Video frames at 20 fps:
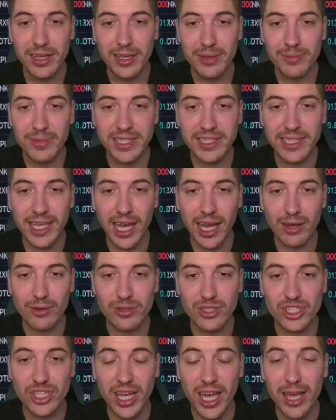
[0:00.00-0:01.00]
mit sage und
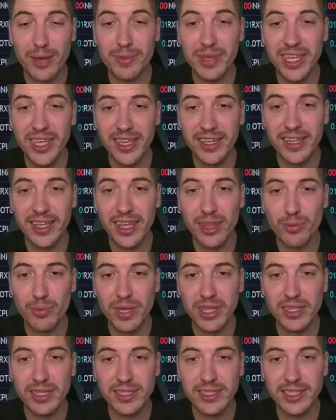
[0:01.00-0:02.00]
schreibe hier in ETH
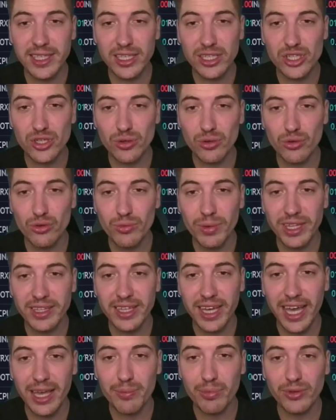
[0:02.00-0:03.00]
BTC schon über
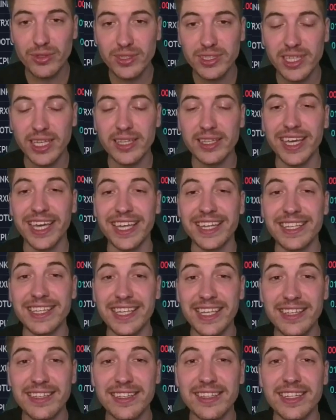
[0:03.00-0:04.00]
3% Rendite.